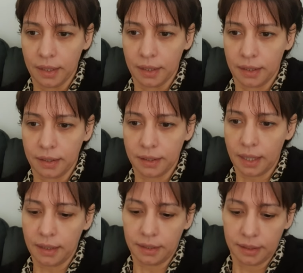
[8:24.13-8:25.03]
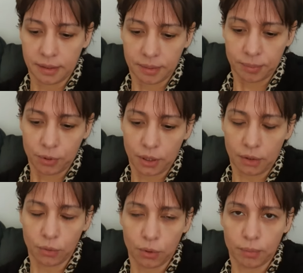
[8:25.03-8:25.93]
Ee, yani
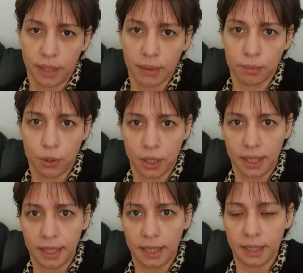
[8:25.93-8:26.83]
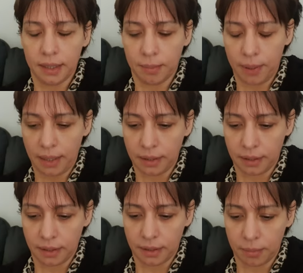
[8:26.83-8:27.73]
buradan durumlar bu şekilde. Ben
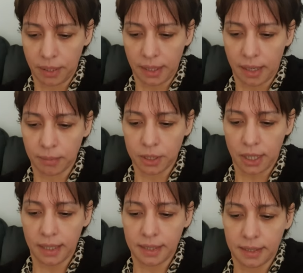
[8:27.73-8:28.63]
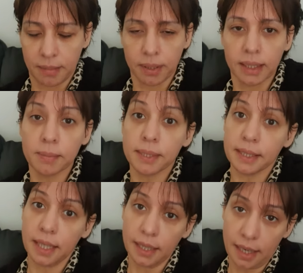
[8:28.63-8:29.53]
e, bir ayağımın çaresine bakayım.
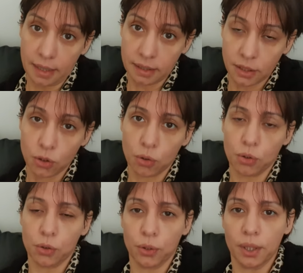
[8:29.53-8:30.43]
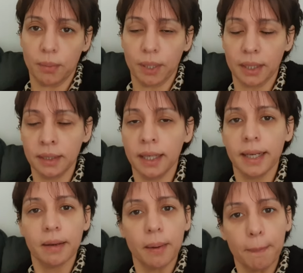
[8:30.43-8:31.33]
Size kendinize çok çok iyi bakın.
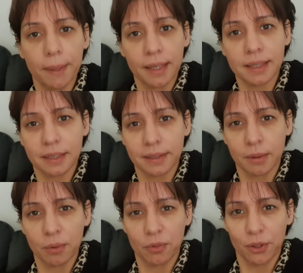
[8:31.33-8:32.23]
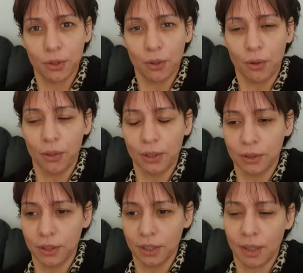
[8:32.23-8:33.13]
Biraz kısa bir video
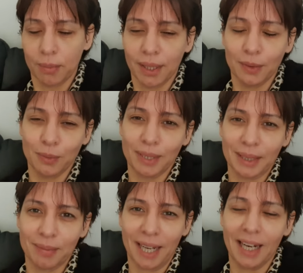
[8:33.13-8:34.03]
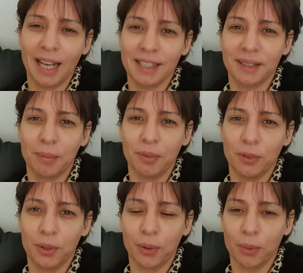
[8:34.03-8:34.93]
oldu ama umarım eğlenceli bir
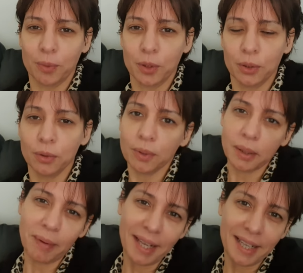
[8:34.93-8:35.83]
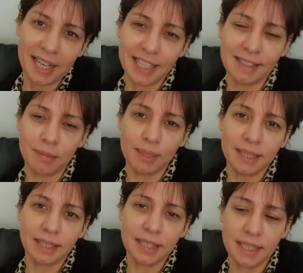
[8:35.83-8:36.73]
video olmuştur. Umarım beğenerek
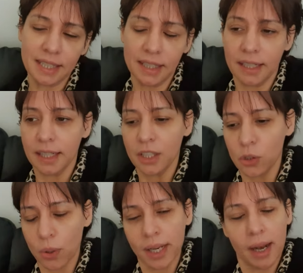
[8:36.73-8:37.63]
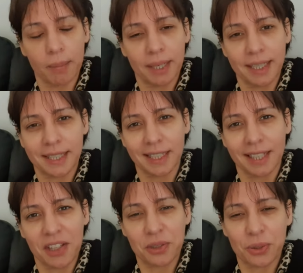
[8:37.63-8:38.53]
izlemişsinizdir. Şu ayağım
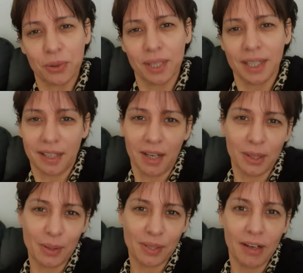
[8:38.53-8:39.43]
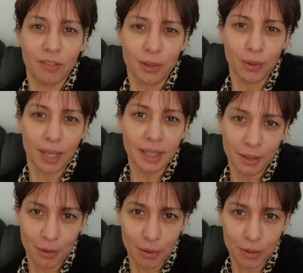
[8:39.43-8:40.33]
iyileştikten sonra daha da güzel
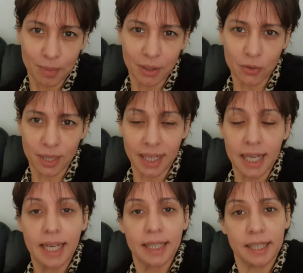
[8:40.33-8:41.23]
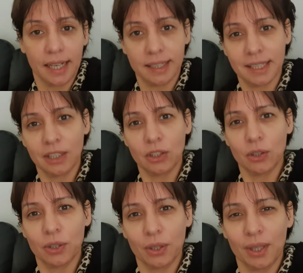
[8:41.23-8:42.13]
videolarda görüşmek üzere. Kendinize
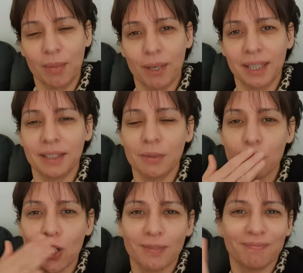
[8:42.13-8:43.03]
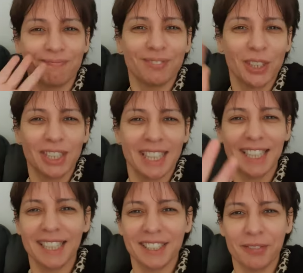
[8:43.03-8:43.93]
çok çok iyi bakın.
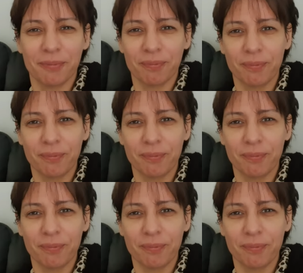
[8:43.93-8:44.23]
Hoşçakalın.